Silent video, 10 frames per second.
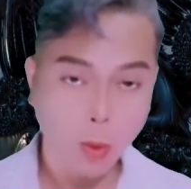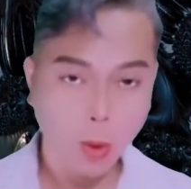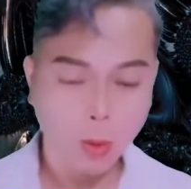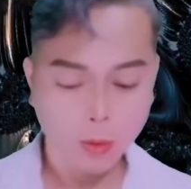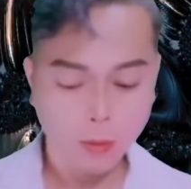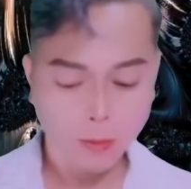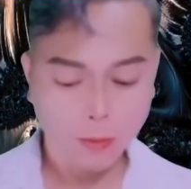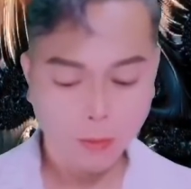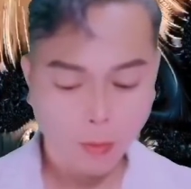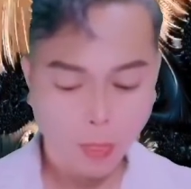Thay
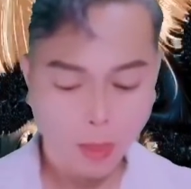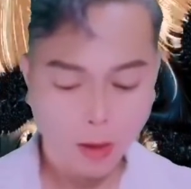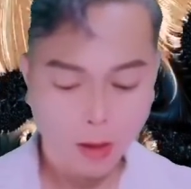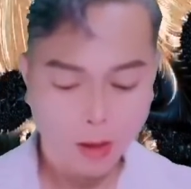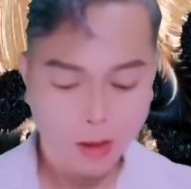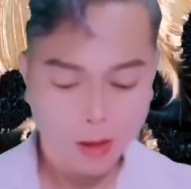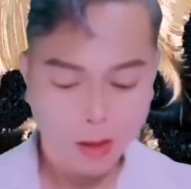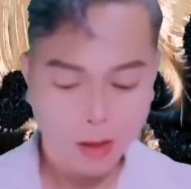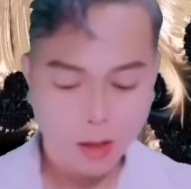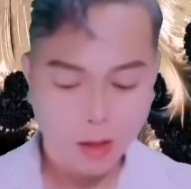vậy, Ân Lang Qua nhanh
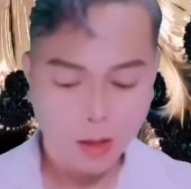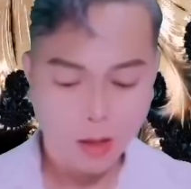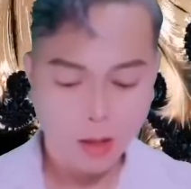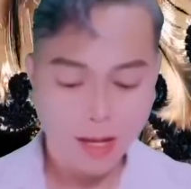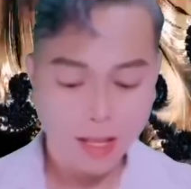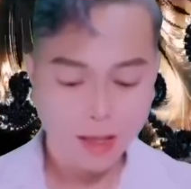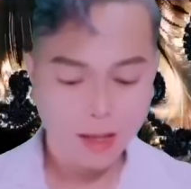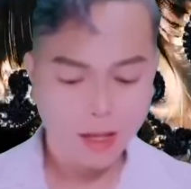chóng thả tay ra,